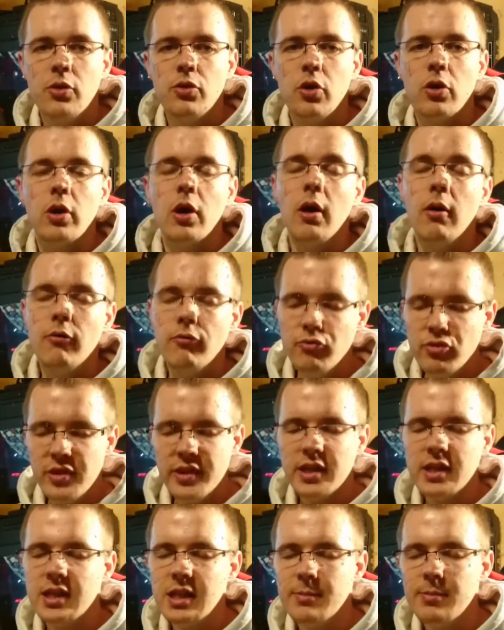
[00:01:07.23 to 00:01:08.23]
Donc, vous
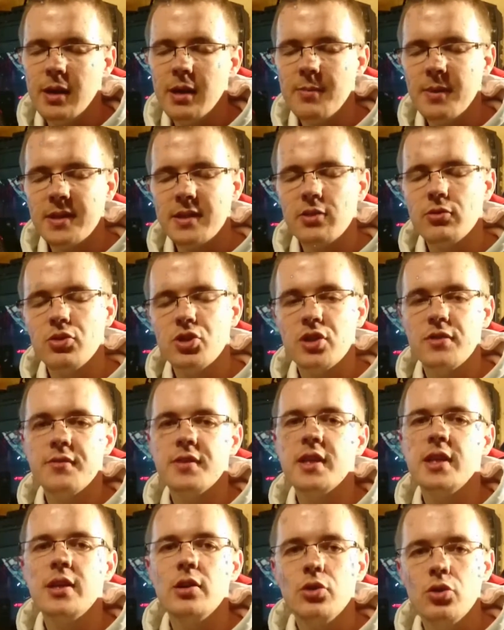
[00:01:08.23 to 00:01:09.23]
inquiétez pas, à partir de
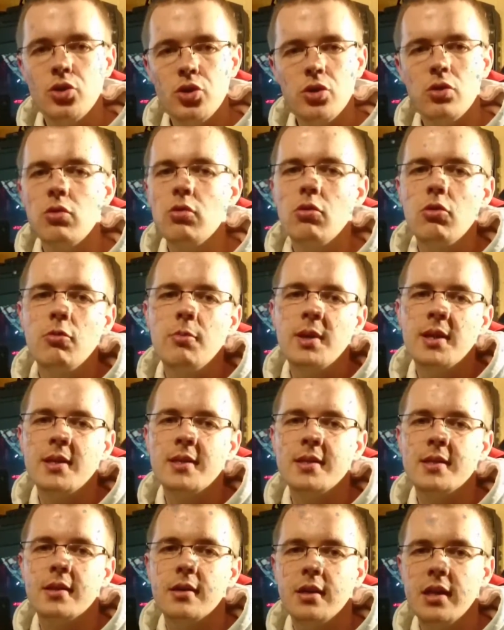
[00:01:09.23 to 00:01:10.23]
janvier, je
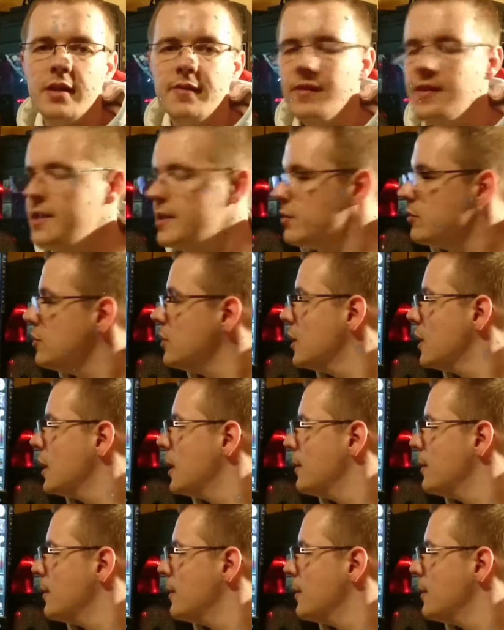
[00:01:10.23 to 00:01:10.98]
recommence les vidéos,